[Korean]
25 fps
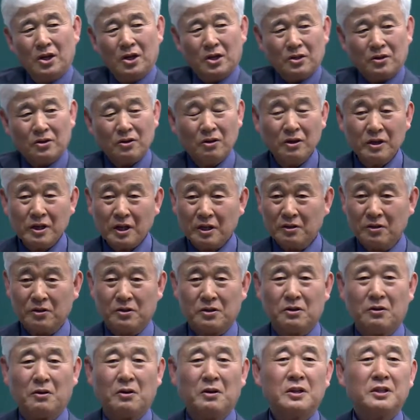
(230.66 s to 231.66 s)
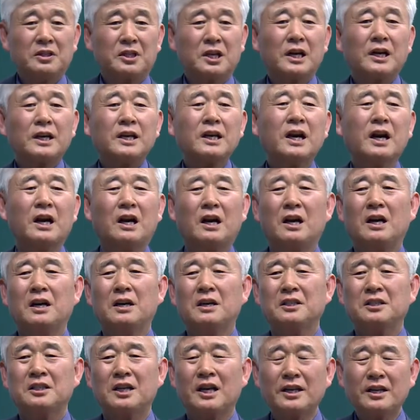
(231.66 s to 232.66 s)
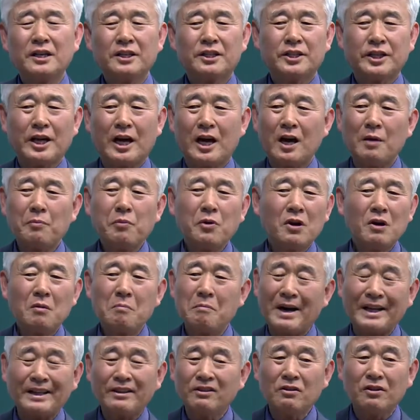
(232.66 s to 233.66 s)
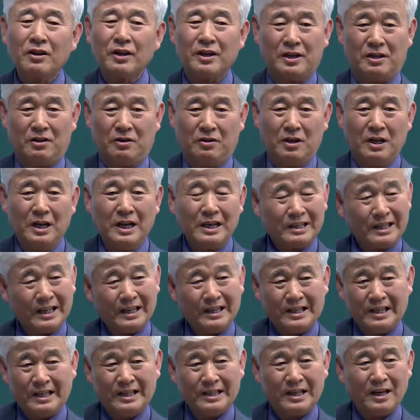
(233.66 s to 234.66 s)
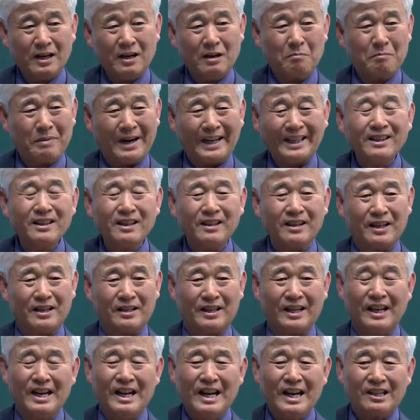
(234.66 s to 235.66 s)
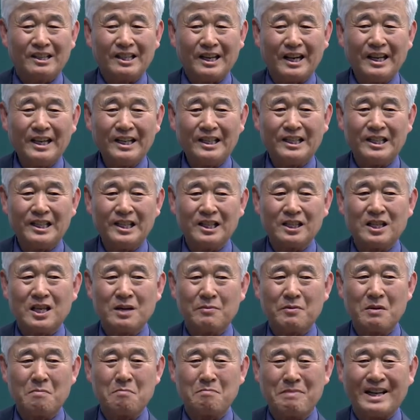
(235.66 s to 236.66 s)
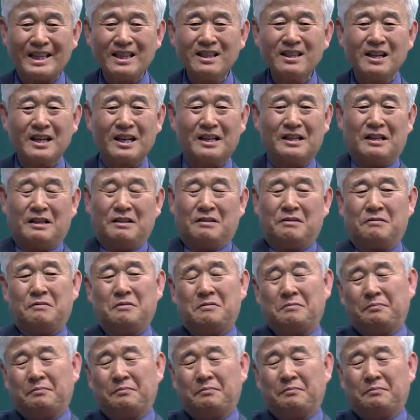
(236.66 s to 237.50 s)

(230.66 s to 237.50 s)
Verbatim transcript: 전략적 사고. 자기가 자기 잡을 만들어야 돼. 자기 직장을 만들어야 돼. 자기 시스템을 만들어야 된다.